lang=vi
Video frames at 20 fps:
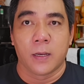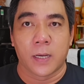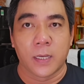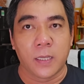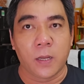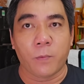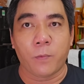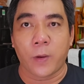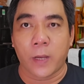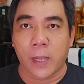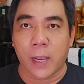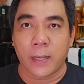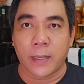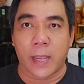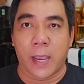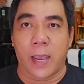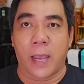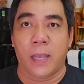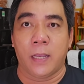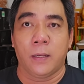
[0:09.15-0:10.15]
Kính chúc quý khán
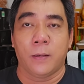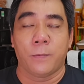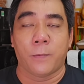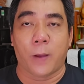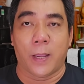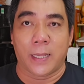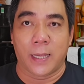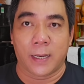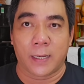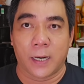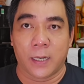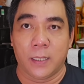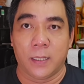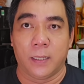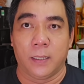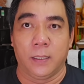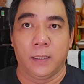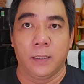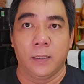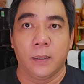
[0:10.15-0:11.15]
giả và gia
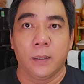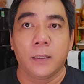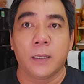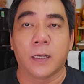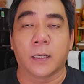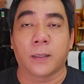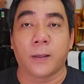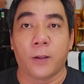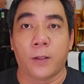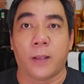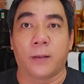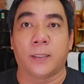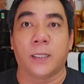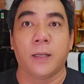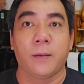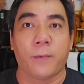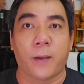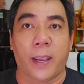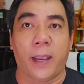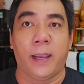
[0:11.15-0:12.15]
đình được dồi dào
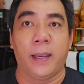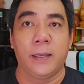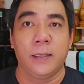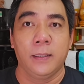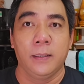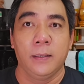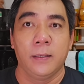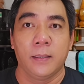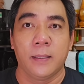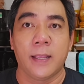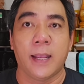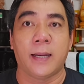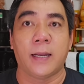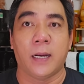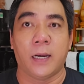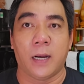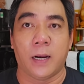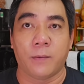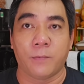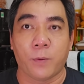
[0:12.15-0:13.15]
sức khỏe, gia
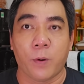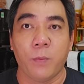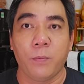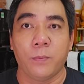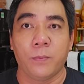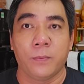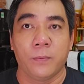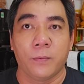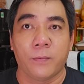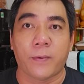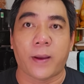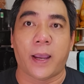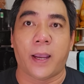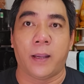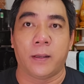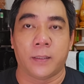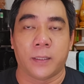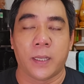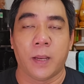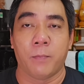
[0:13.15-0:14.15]
đình hạnh phúc
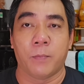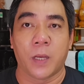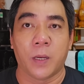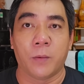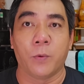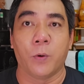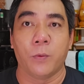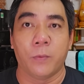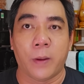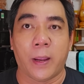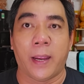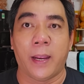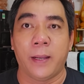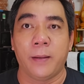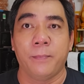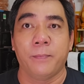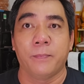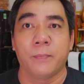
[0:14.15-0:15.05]
và xem kênh vui vẻ